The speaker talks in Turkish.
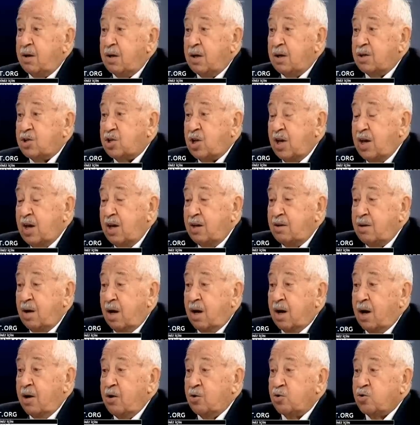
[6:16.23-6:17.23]
e, şeyin
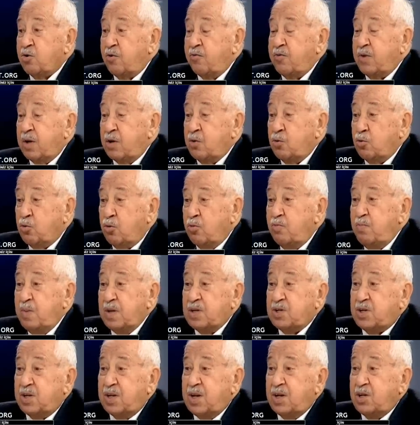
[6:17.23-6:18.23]
Ayasofya'nın
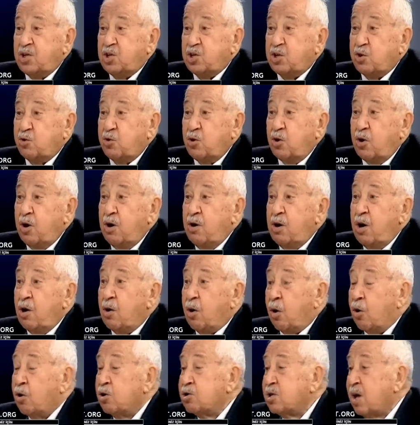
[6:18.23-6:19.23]
kubbesine çıkıyor.
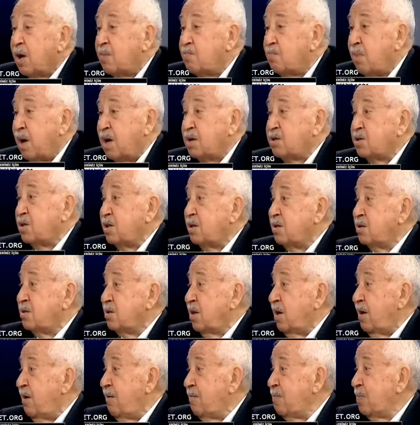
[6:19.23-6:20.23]
Oradan
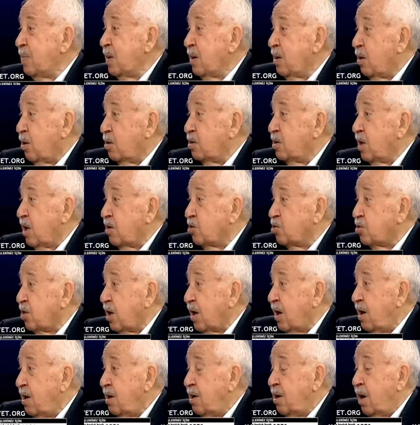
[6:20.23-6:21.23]
baktığında ondan
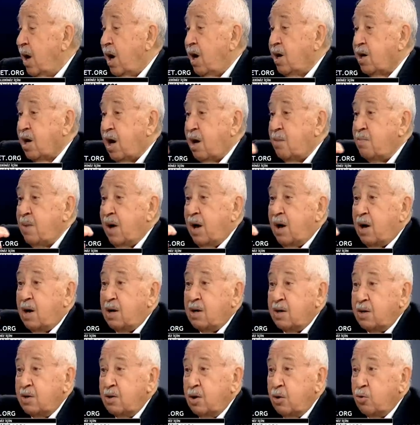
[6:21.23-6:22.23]
sonra harabe
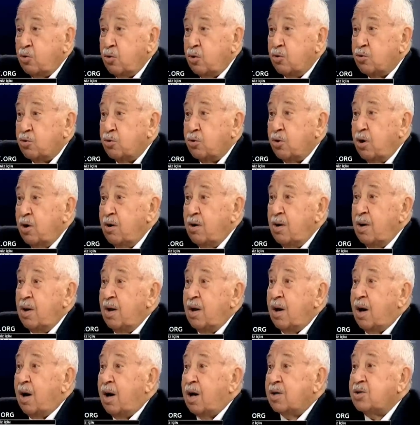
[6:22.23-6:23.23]
halinde görüyor.
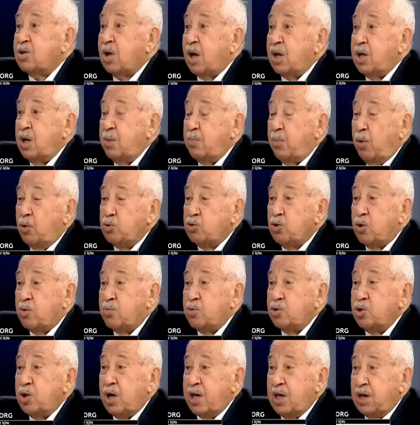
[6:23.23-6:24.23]
Hatta
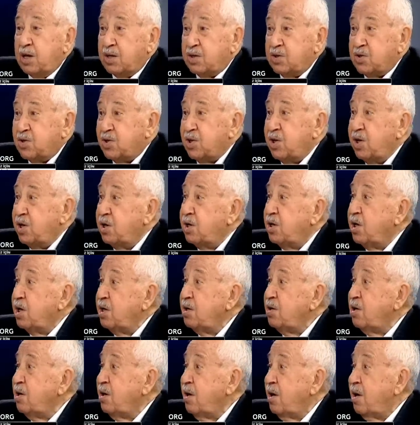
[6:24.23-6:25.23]
hipodromun da yarısı
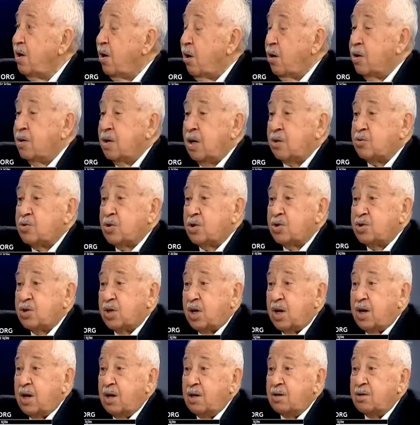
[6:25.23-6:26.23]
yıkık. Ondan sonra
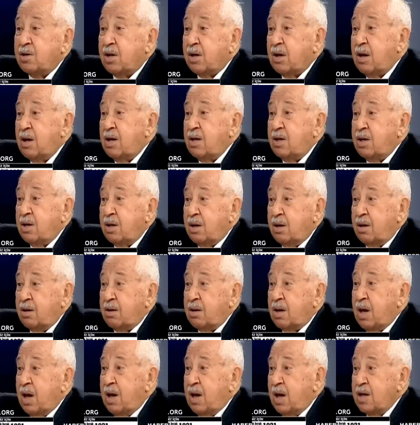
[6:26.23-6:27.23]
sarayın da
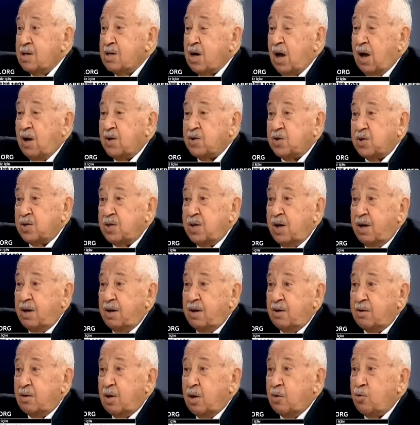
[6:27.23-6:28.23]
e, enkazını
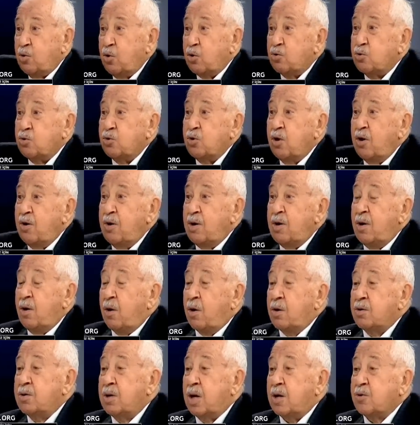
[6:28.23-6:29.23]
da görüyor.
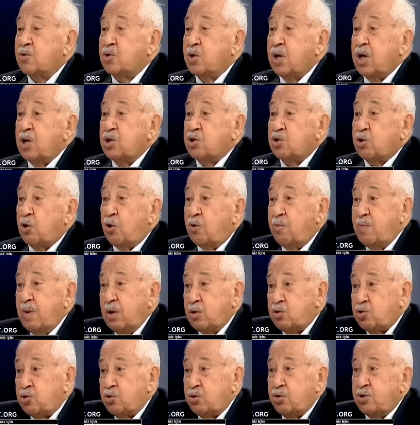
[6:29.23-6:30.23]
Ondan sonra işte o
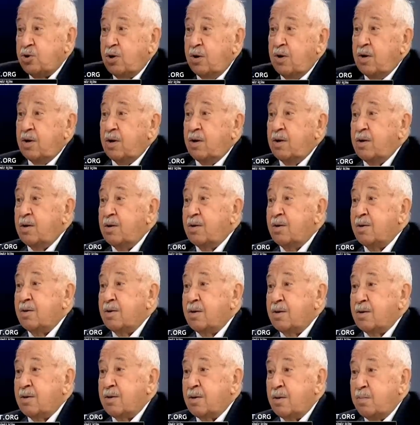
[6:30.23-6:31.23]
meşhur
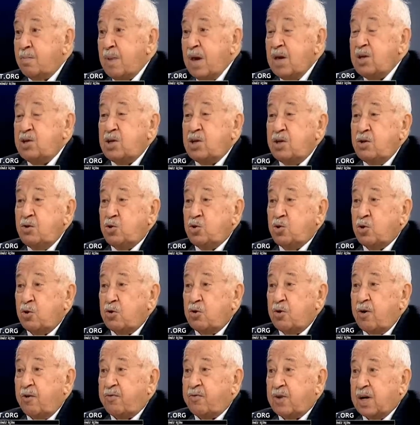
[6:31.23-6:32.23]
e, beytini
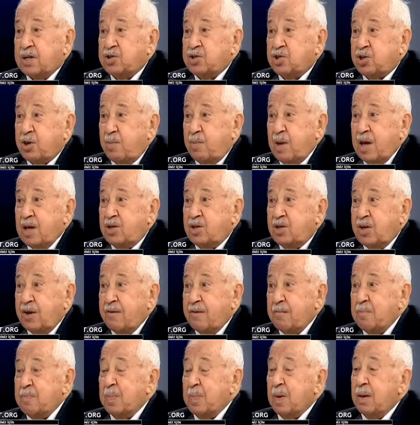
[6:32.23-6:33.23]
söylüyor. Farsça
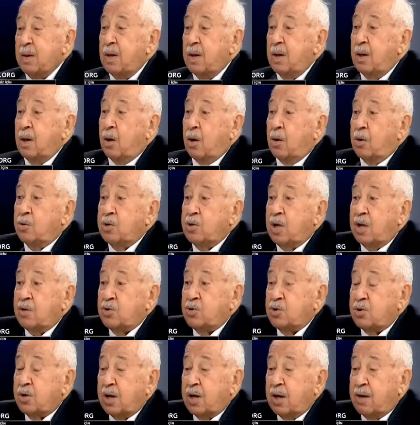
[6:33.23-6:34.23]
beyti.
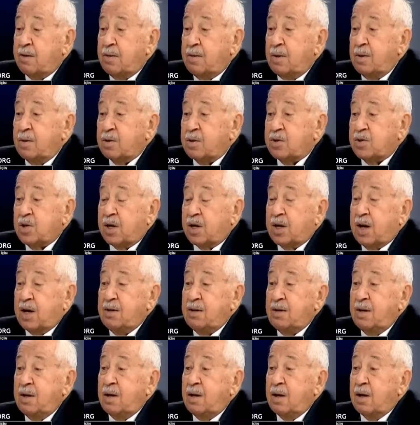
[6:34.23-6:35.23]
Ondan sonra
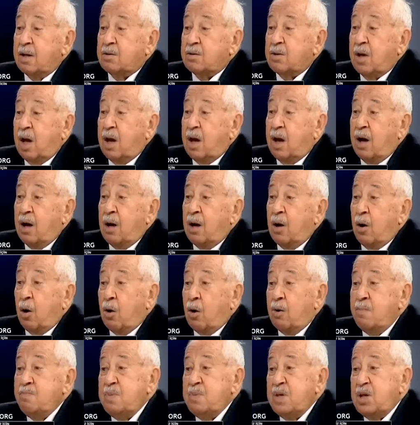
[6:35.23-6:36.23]
saray daha
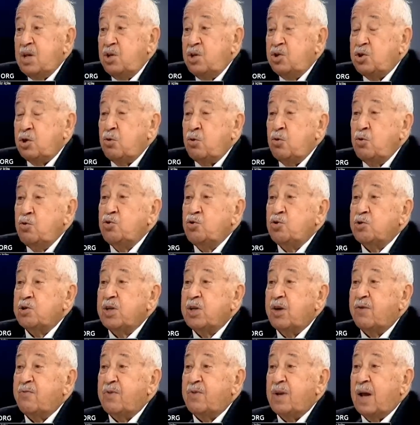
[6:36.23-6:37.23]
11.
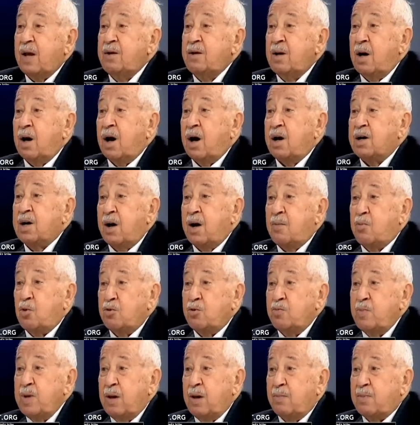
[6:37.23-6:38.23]
yüzyılda filan harap
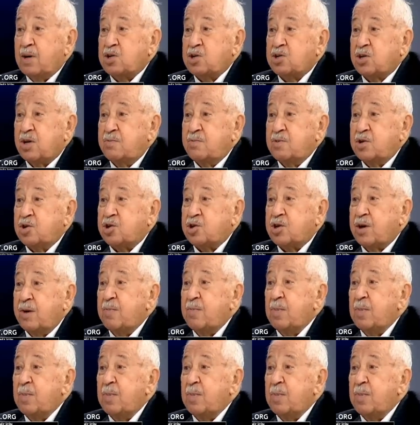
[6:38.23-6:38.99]
olmaya Olma başlamış.